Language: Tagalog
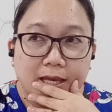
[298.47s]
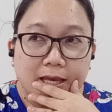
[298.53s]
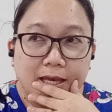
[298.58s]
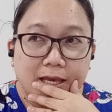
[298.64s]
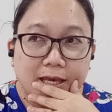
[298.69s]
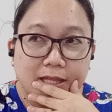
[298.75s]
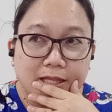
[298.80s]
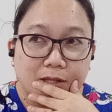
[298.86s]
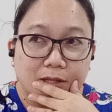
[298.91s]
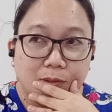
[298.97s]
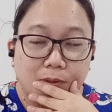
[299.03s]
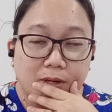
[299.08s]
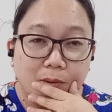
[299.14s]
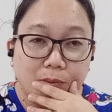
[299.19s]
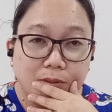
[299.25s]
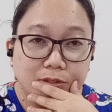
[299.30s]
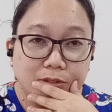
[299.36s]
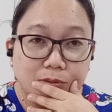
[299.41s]
And then when
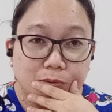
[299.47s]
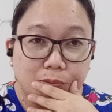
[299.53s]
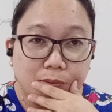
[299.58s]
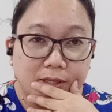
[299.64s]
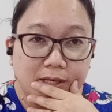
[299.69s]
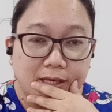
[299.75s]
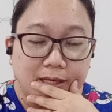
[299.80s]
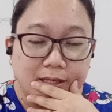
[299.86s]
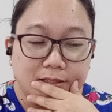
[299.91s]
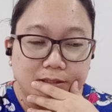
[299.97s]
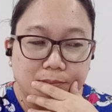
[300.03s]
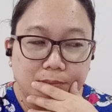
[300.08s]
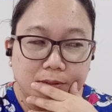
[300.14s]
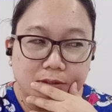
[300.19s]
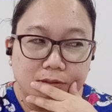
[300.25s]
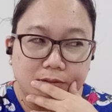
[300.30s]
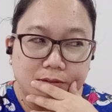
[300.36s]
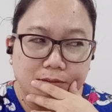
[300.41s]
I was doing it, sabi
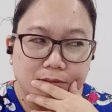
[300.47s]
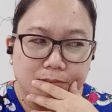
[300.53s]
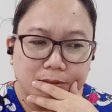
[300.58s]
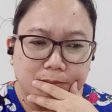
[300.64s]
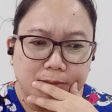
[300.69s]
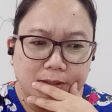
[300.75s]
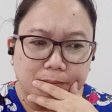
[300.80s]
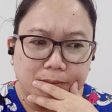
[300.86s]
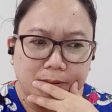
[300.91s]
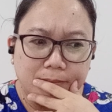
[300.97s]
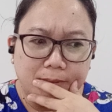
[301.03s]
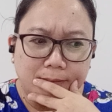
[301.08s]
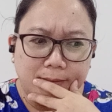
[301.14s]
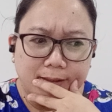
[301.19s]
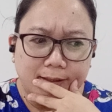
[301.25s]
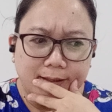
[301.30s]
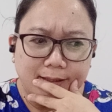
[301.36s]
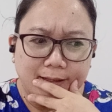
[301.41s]
ko, ano ba may
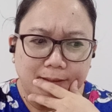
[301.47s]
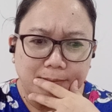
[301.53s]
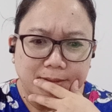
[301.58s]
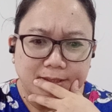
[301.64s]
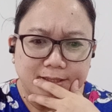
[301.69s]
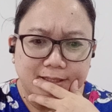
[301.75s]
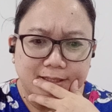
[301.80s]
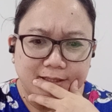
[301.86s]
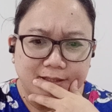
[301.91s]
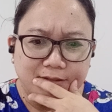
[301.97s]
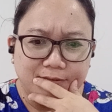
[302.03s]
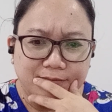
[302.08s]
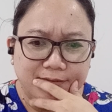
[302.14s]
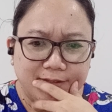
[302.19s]
pagmamalaki namin sa TV,